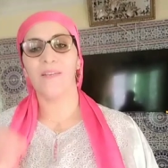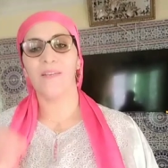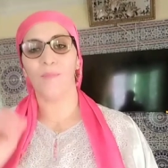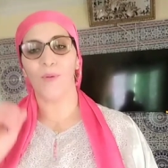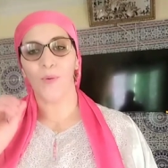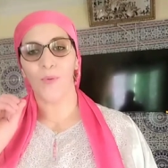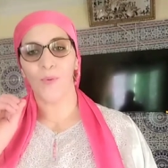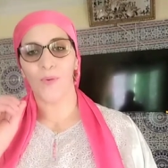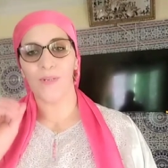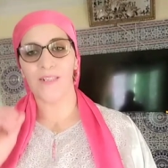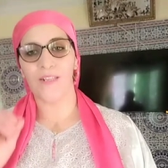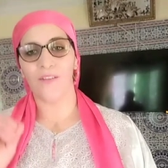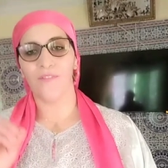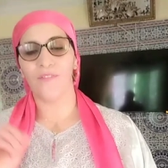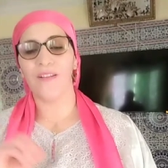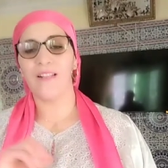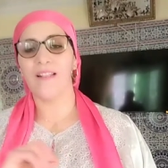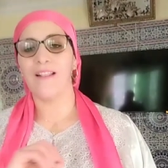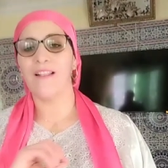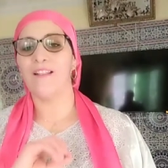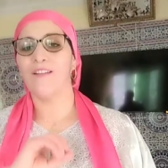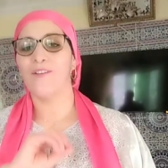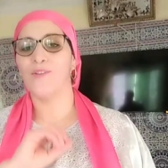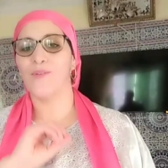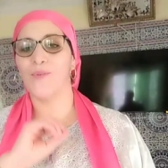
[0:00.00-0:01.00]
هذه من
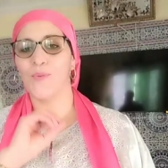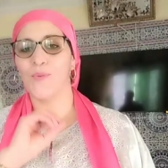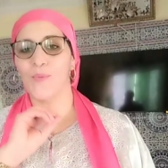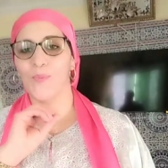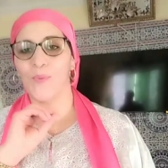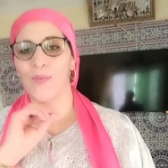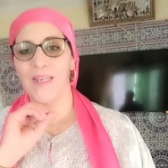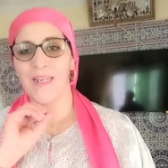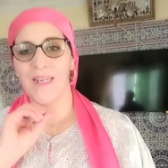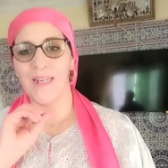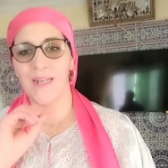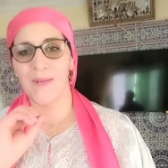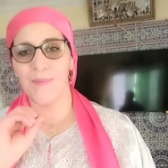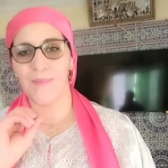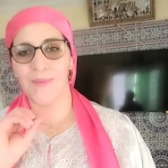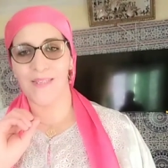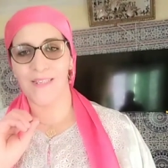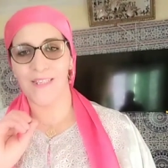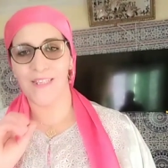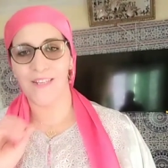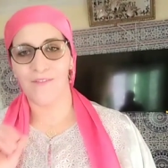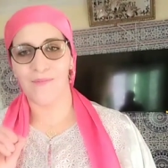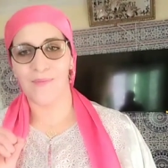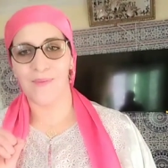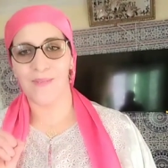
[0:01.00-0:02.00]
الوصفات اللي زوينه
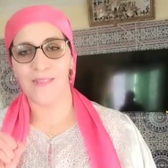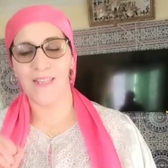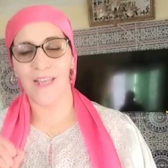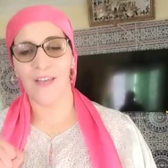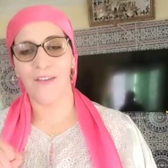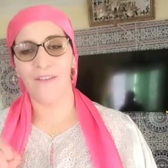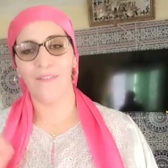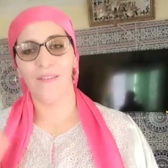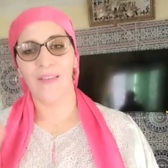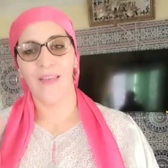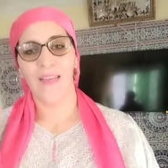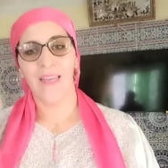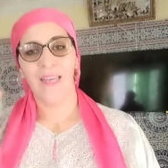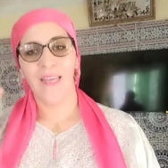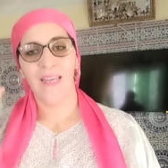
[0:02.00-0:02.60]
بزاف بزاف